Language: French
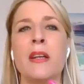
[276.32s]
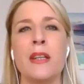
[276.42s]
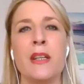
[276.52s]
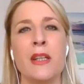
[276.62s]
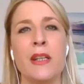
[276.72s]

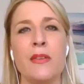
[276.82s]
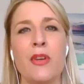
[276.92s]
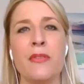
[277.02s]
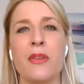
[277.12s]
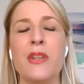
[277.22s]
Ils
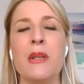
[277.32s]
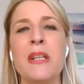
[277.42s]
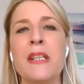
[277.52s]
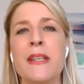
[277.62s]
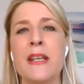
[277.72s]
donnent des
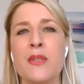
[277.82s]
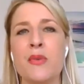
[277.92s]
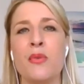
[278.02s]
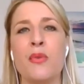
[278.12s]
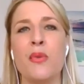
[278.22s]

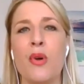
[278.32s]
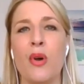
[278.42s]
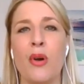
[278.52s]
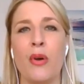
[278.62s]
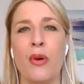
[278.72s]
méditations.
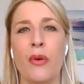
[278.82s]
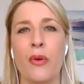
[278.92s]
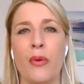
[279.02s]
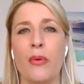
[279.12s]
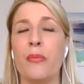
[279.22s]

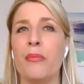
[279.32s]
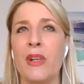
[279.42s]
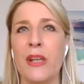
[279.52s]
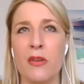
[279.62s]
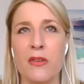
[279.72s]
Euh,
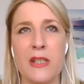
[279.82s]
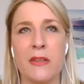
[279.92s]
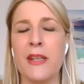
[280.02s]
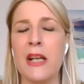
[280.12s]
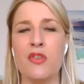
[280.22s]
l'école
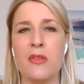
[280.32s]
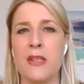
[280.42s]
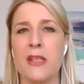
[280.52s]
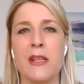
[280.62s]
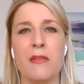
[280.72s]
occidentale, je
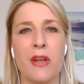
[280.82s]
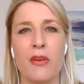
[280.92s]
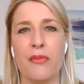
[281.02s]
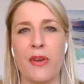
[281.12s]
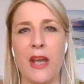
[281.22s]
sais, va
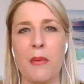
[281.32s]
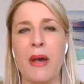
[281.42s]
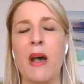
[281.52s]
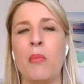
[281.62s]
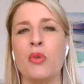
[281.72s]
le faire
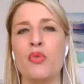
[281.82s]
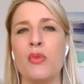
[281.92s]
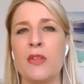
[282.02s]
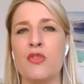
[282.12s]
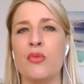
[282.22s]
apparemment tous
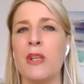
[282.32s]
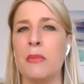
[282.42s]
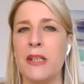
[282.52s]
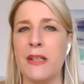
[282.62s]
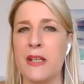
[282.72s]
les jours, des
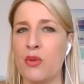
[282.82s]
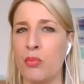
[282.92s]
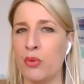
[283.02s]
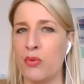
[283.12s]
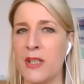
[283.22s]
méditations
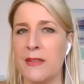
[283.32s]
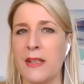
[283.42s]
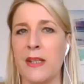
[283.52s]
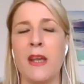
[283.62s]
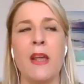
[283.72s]
pour nous
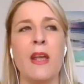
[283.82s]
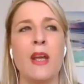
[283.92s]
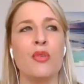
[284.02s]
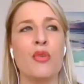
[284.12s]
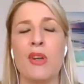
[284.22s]
aider.
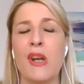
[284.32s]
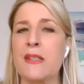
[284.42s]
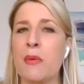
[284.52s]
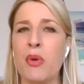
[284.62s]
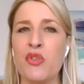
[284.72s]
Donc voilà,
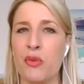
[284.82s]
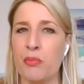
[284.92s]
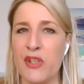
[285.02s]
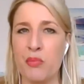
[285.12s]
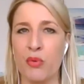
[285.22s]
ça peut être une
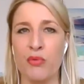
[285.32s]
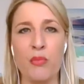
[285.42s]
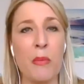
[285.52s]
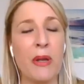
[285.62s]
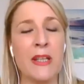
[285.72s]
piste pour vous,
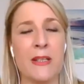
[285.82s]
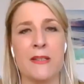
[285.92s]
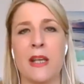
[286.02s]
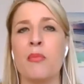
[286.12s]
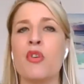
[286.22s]
mais pas
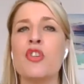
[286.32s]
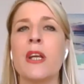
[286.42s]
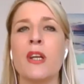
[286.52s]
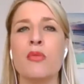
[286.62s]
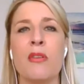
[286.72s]
nécessairement.
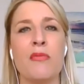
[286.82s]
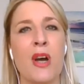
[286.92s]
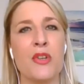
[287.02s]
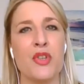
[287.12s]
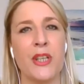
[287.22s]
Chacun doit
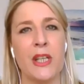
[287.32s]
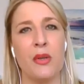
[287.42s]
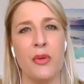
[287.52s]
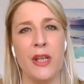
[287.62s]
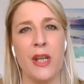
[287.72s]
voir ce qui
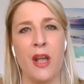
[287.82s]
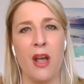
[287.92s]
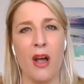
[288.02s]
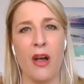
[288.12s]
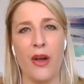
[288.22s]
lui
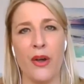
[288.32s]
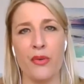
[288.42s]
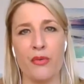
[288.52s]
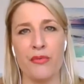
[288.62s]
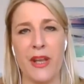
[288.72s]
euh,
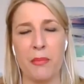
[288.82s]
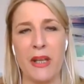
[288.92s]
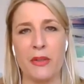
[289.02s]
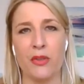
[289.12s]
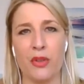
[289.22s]
convient,
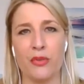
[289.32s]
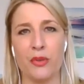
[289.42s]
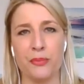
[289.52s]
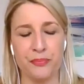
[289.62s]
bien entendu